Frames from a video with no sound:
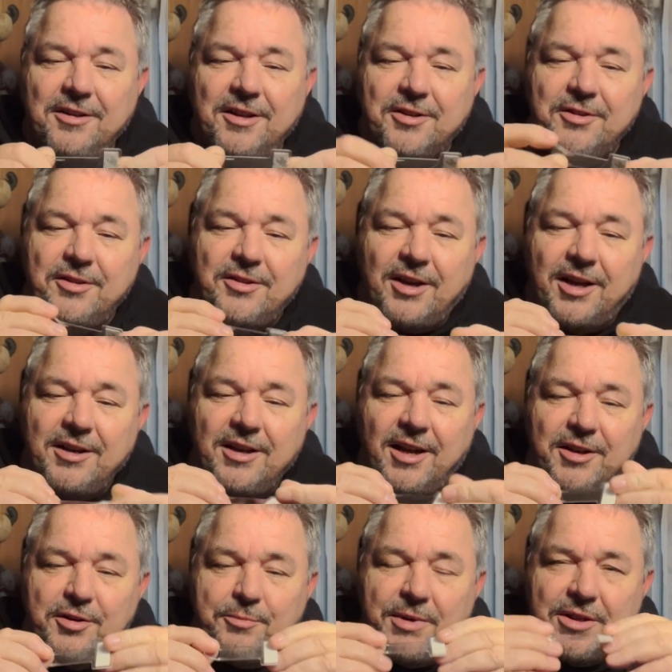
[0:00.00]
das ist ein
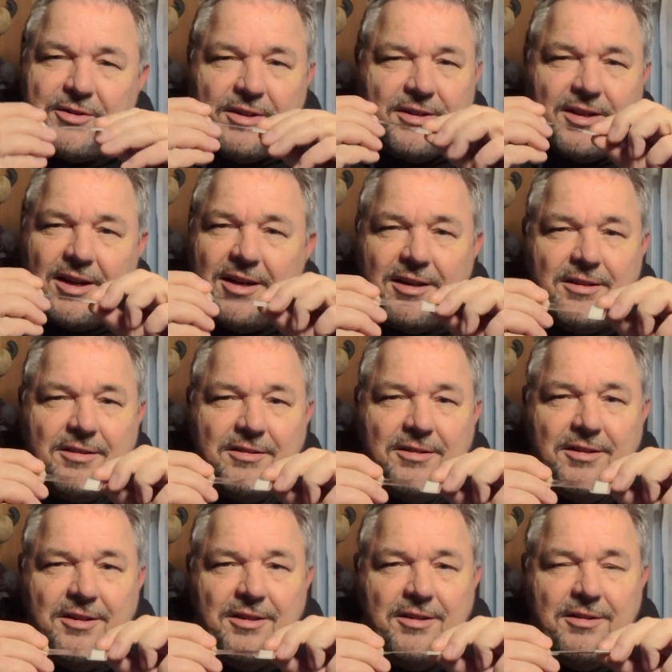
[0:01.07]
kleines Plastikteil,
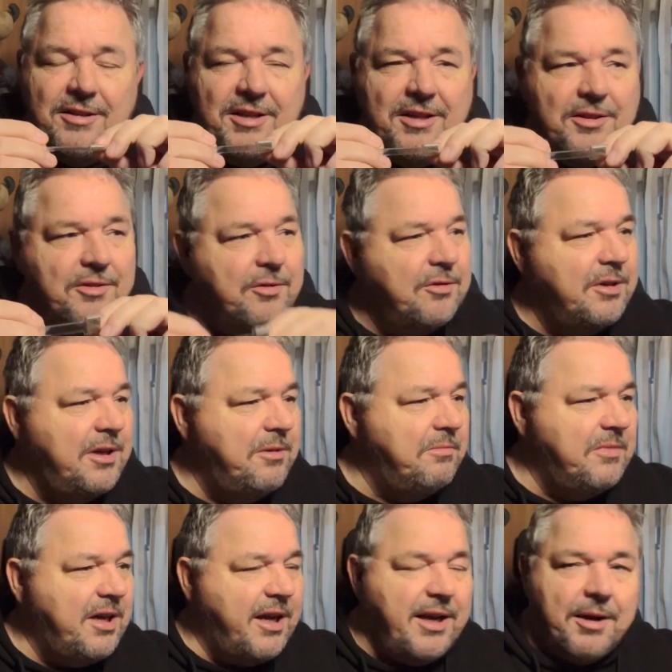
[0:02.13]
äh, liegt so
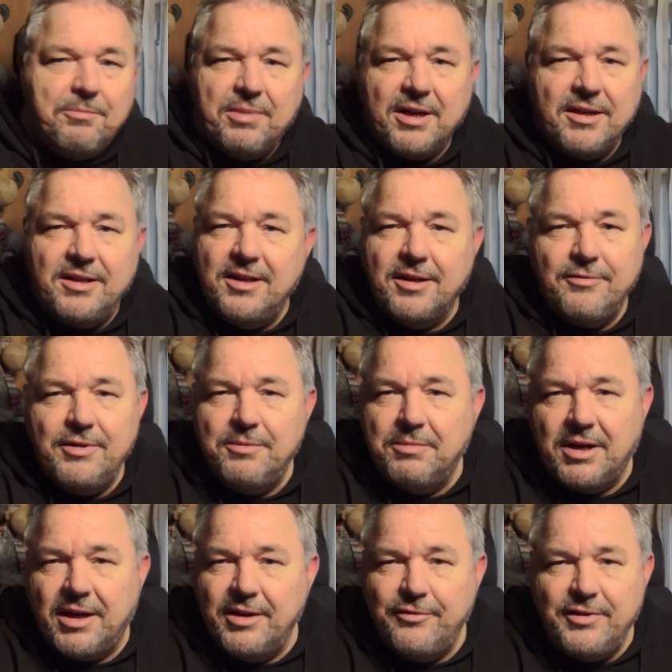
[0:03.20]
im Dreierpack irgendwie
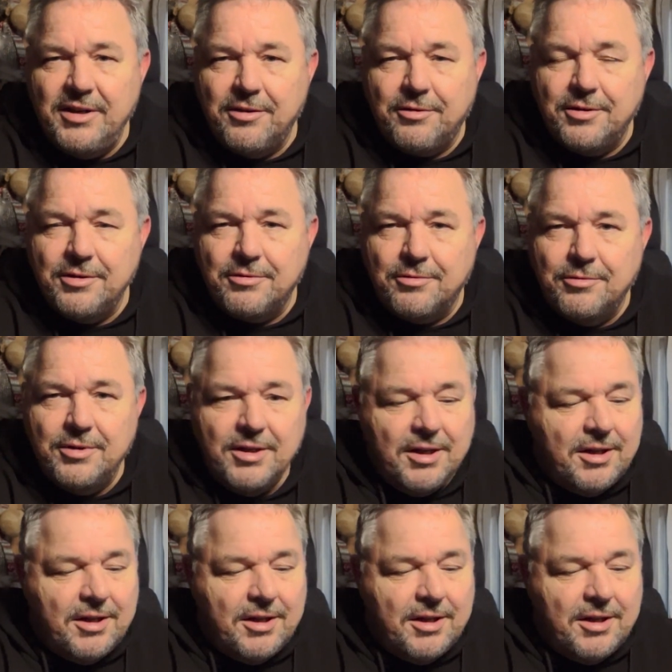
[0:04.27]
bei 4 Euro.